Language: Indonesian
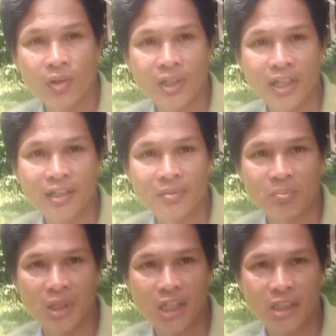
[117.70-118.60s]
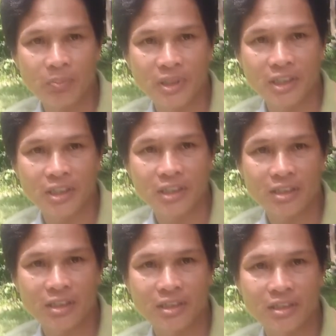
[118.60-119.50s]
Oke, mari kita pergi
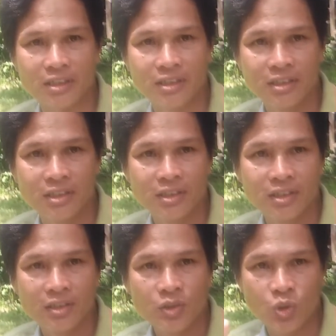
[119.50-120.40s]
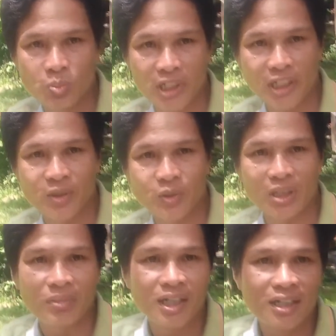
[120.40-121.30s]
ke sumber air
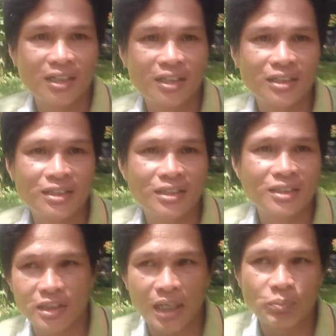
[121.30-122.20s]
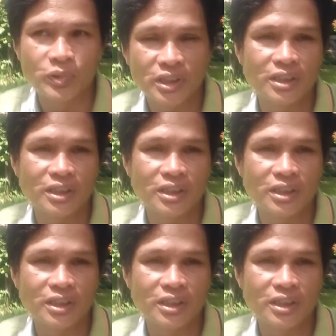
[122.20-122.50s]
utama di kampung